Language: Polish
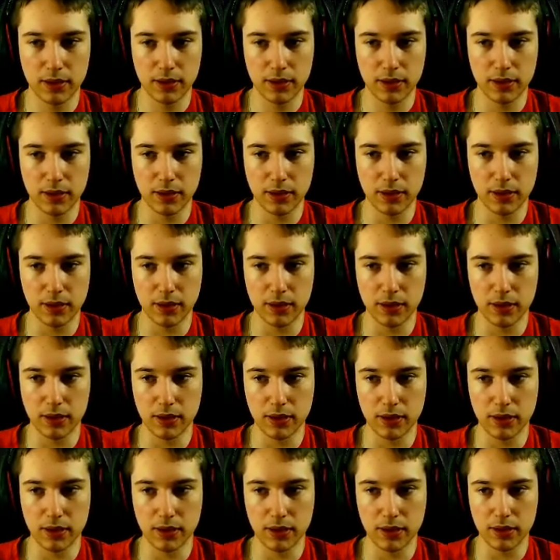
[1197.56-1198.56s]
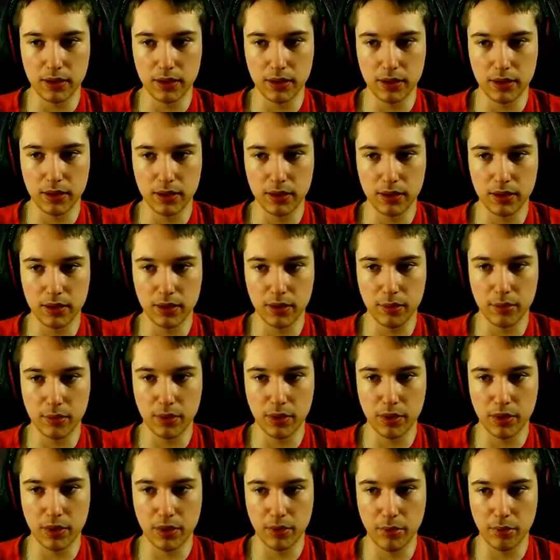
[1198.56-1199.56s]
Eee,
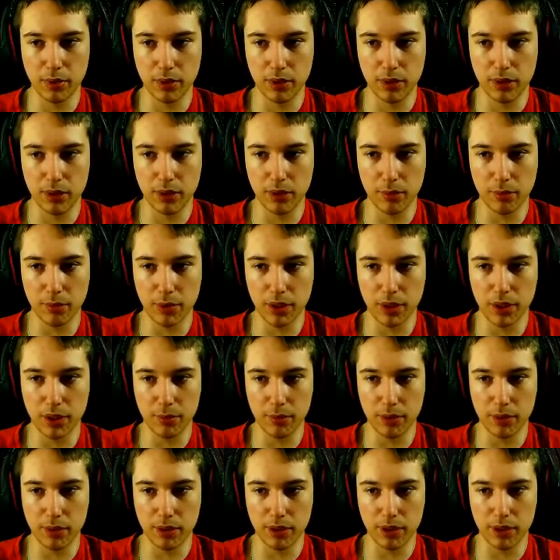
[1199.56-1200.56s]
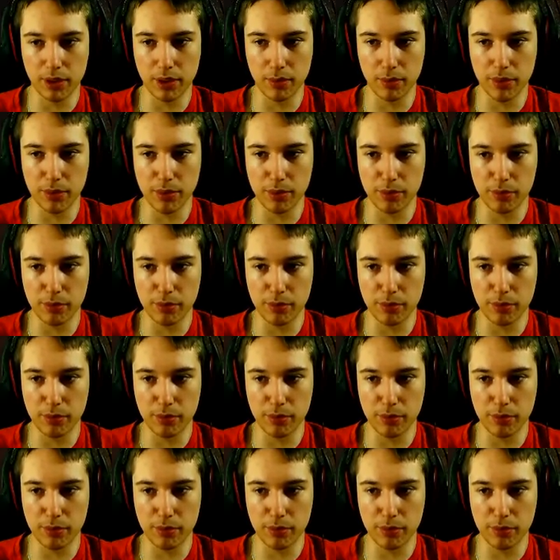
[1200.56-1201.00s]
chyba, chyba nie ominiemy tego, będziemy